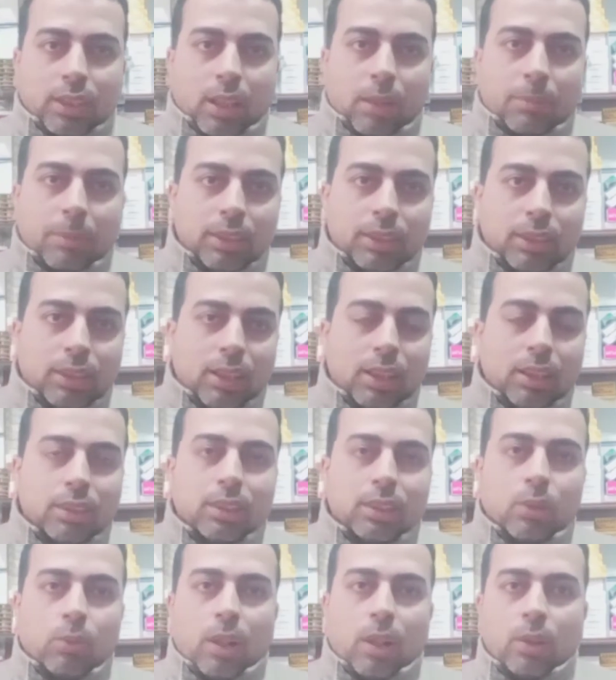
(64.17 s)

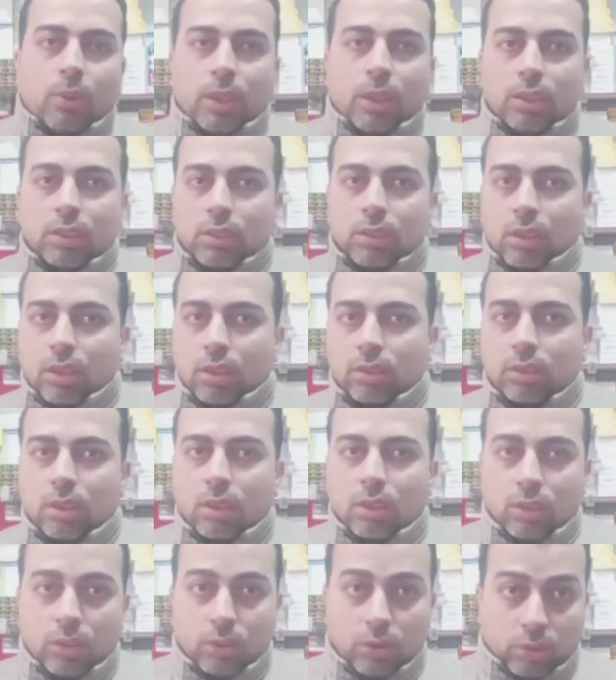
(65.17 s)
عمليات او حوادث لا
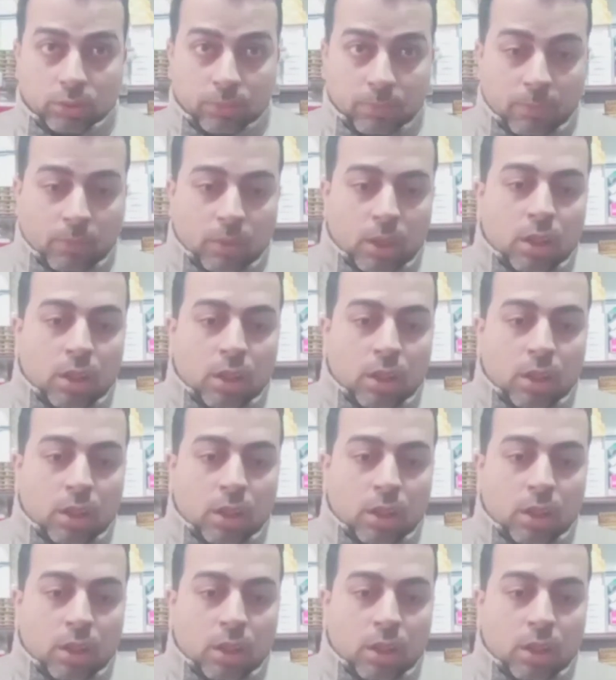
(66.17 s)
قدر الله